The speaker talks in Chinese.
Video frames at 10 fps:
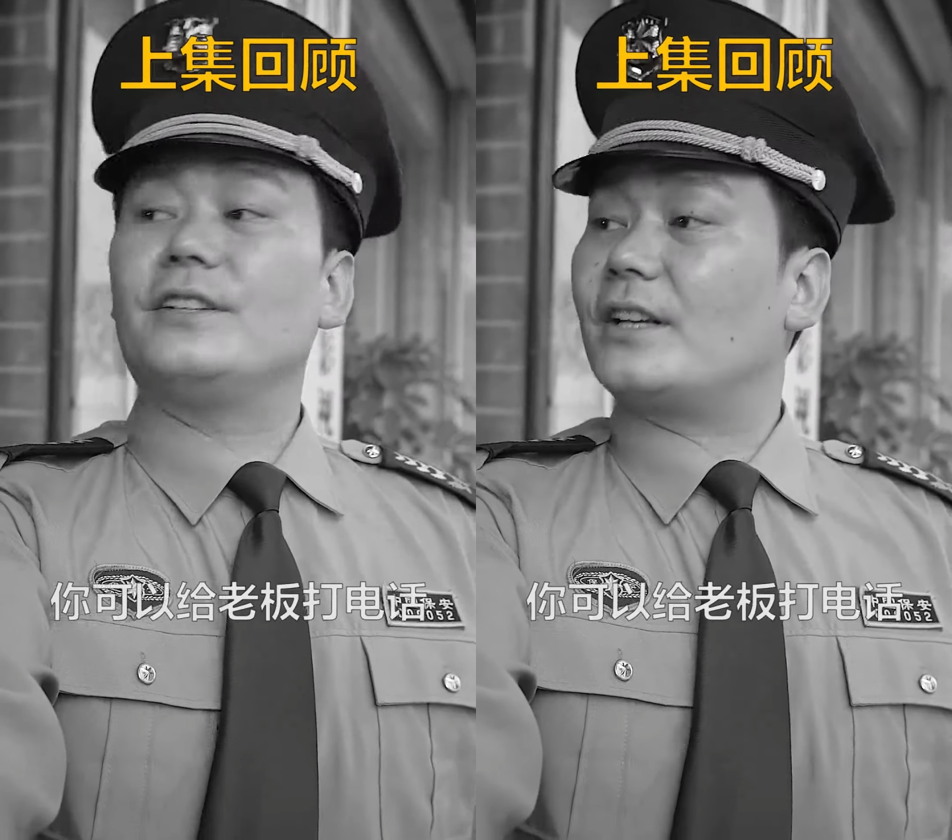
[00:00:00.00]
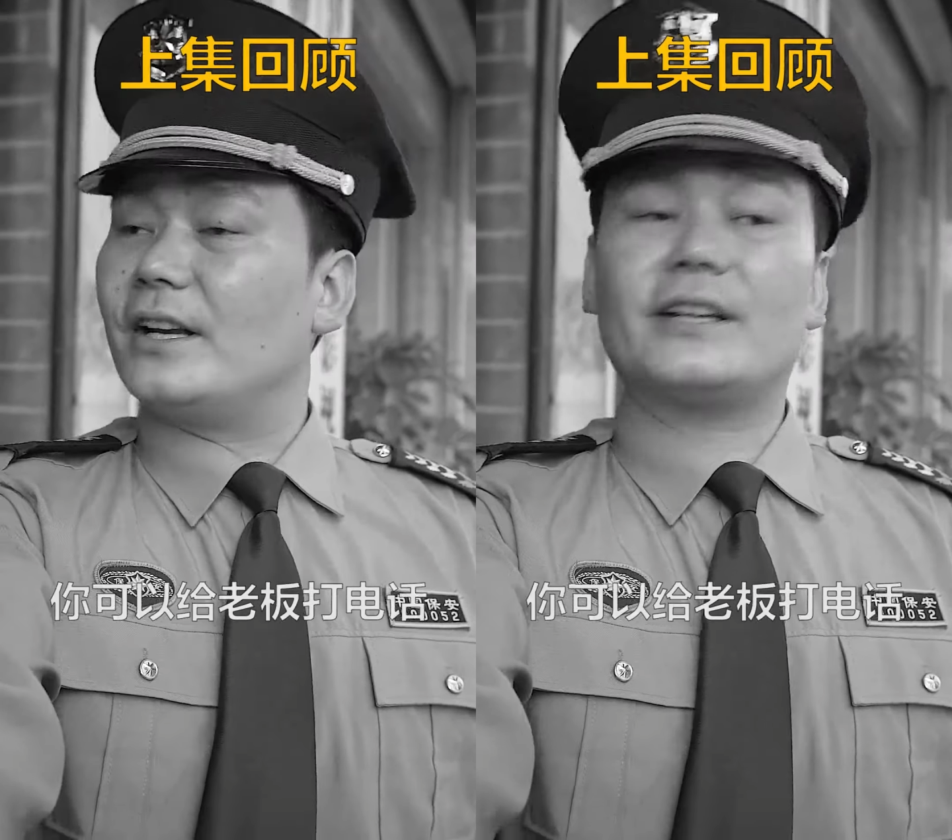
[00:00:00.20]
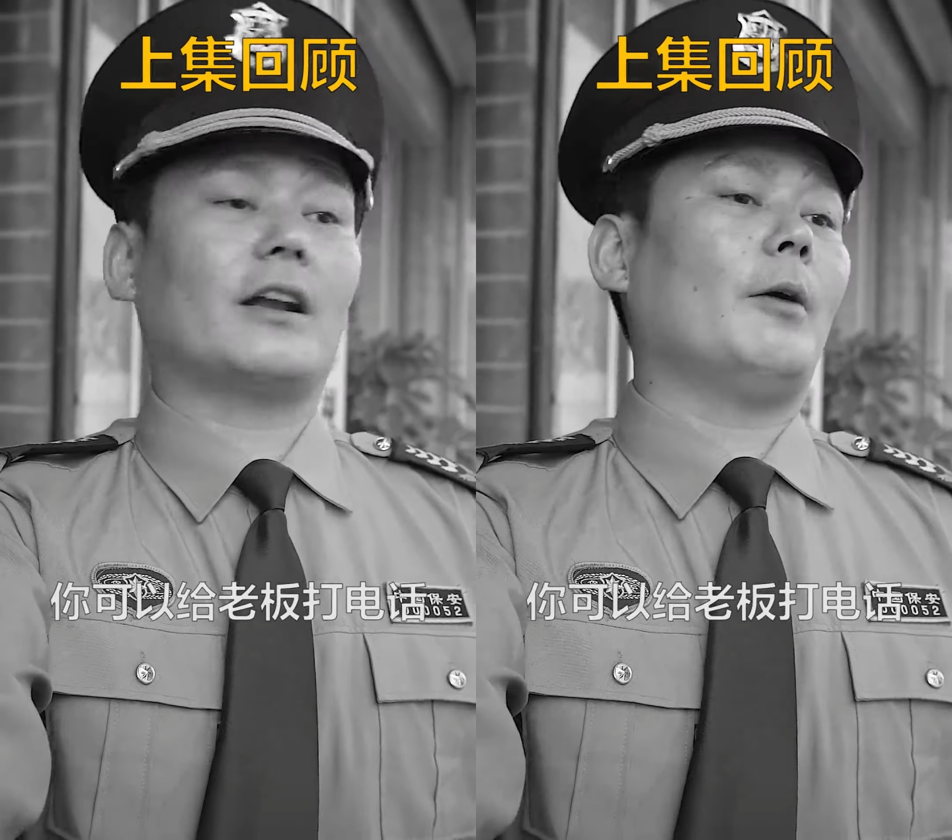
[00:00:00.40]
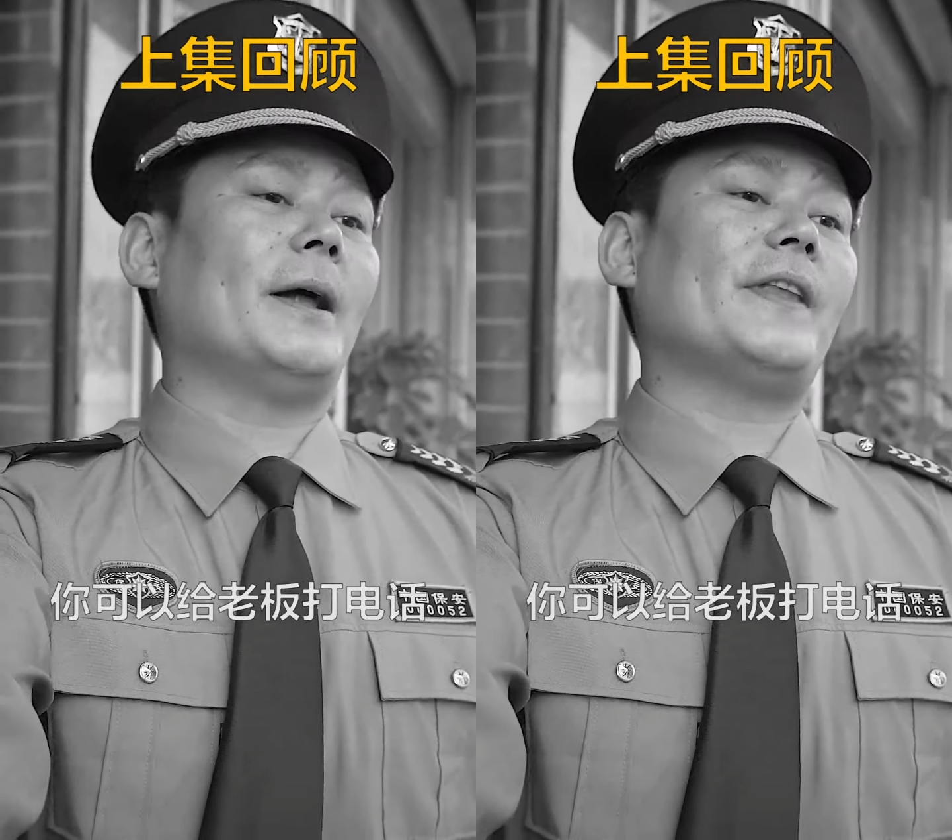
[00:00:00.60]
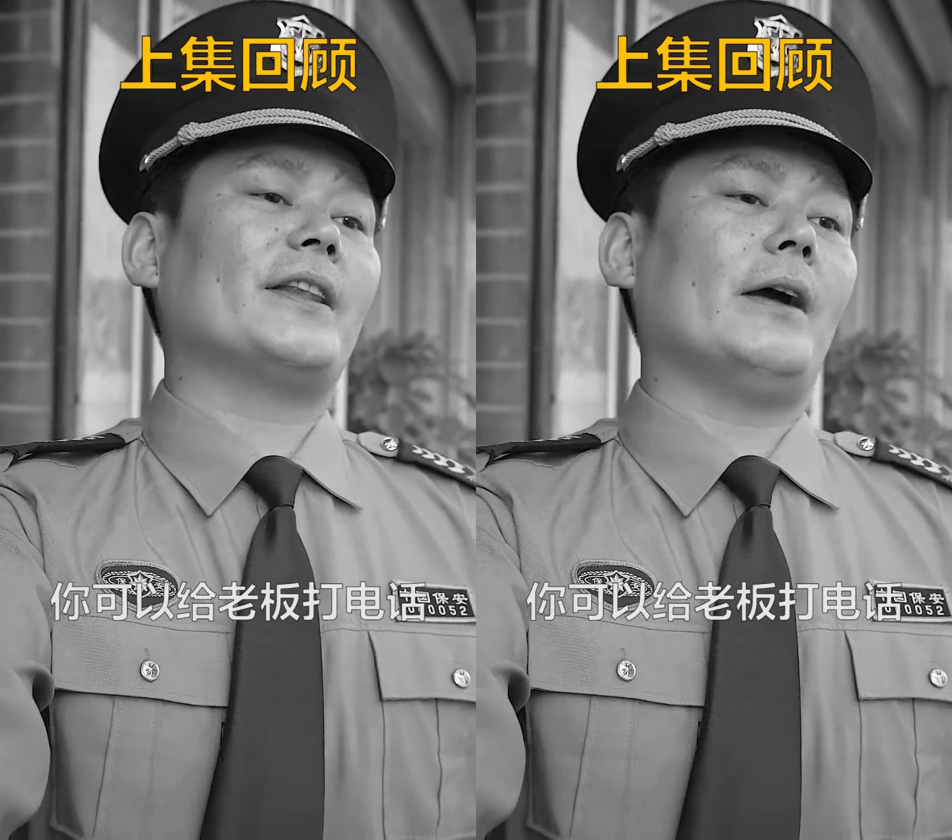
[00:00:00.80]
你可以给老
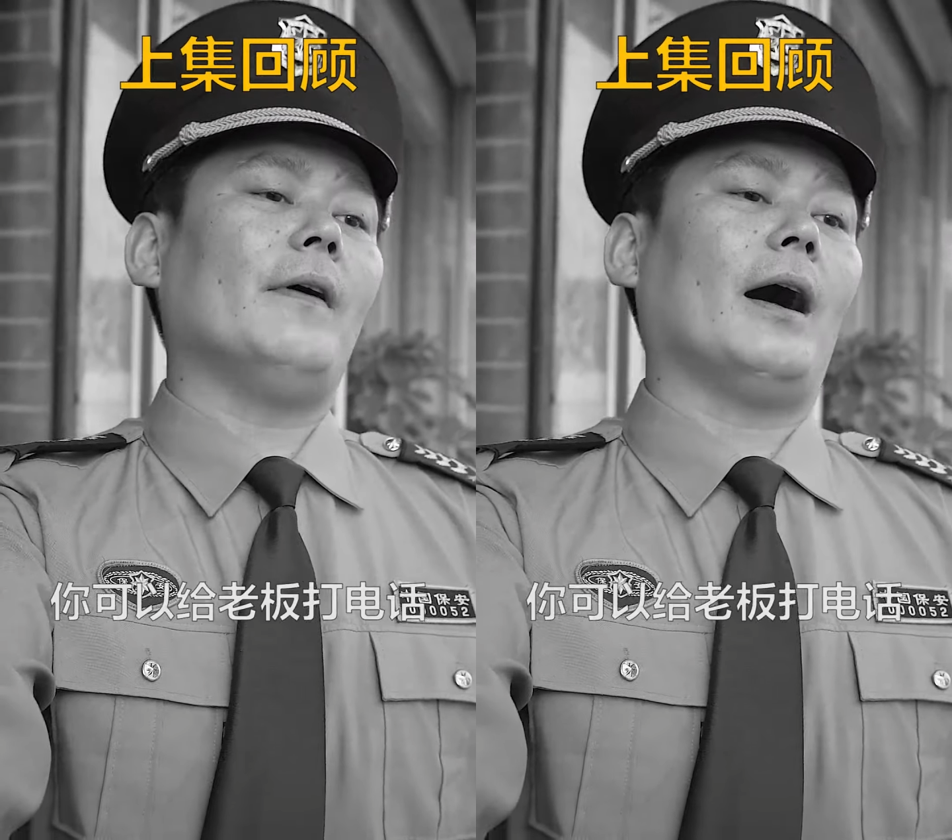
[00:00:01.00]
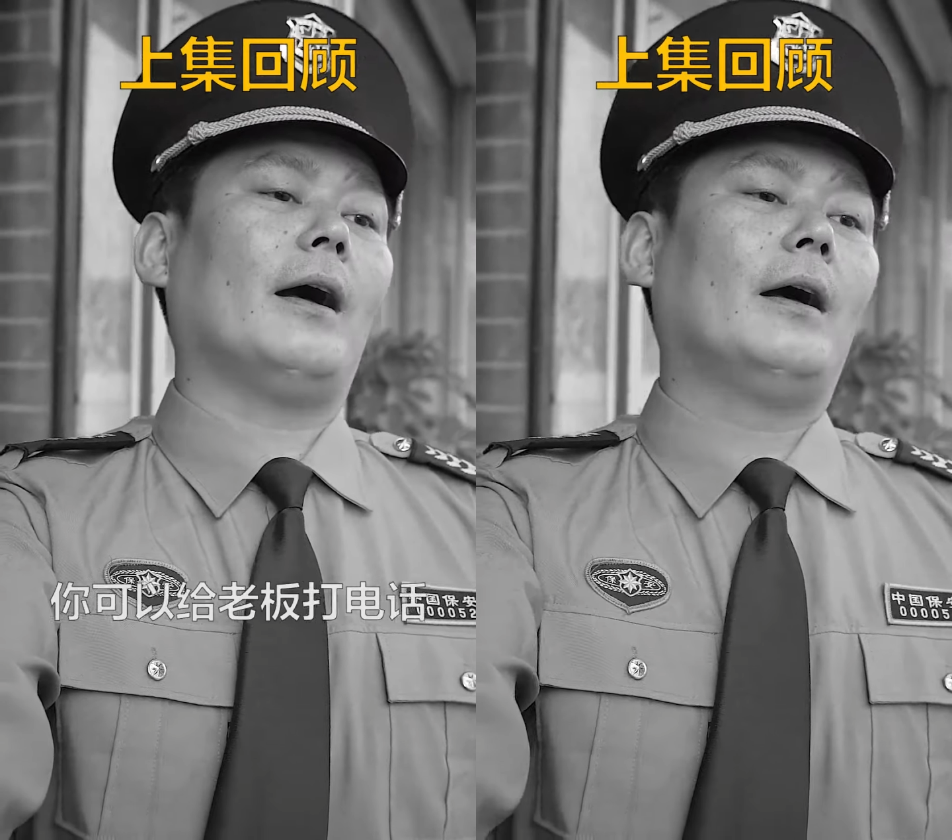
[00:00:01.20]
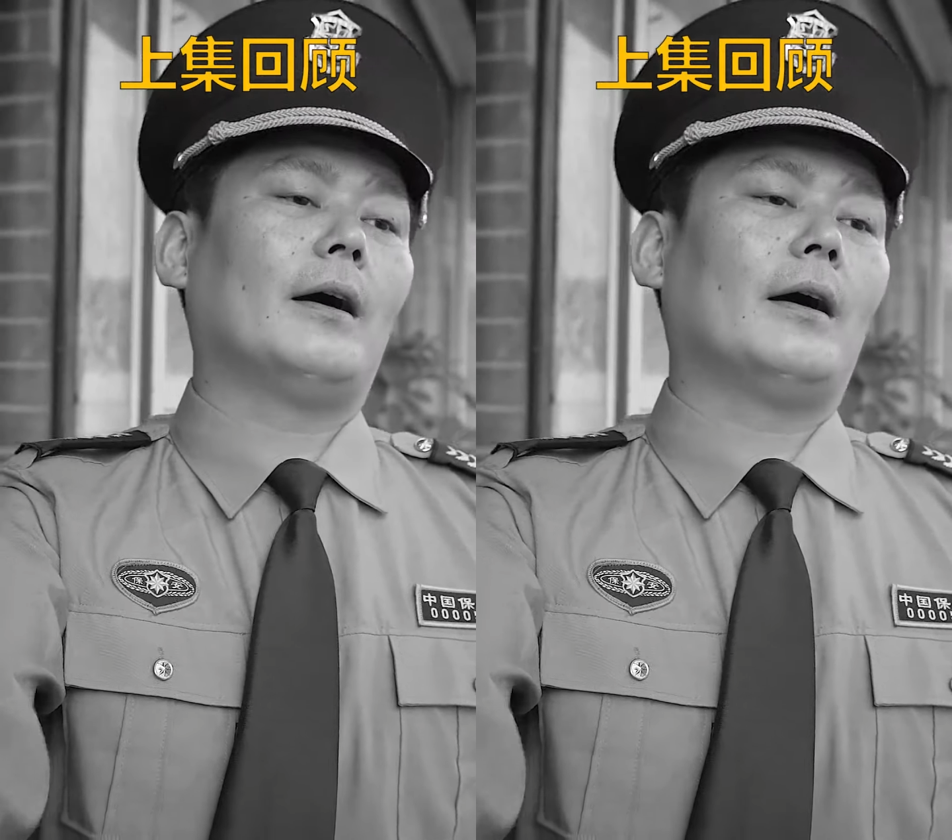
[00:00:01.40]
板打电话。